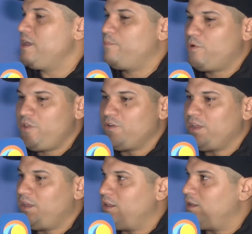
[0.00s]
Es por ello
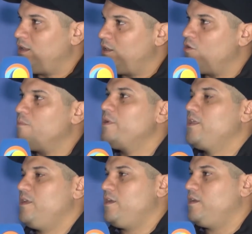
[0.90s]
que el,
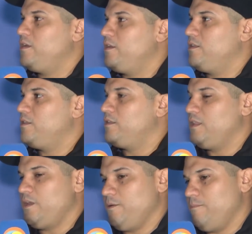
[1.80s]
nombre
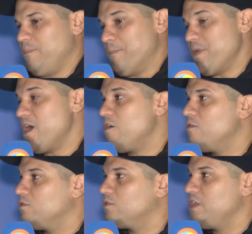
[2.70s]
de,
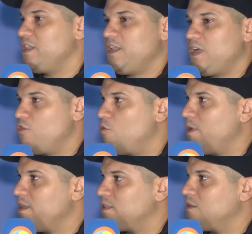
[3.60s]
Papiao tiene la
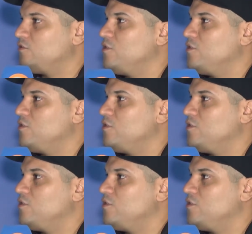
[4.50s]
doble intención.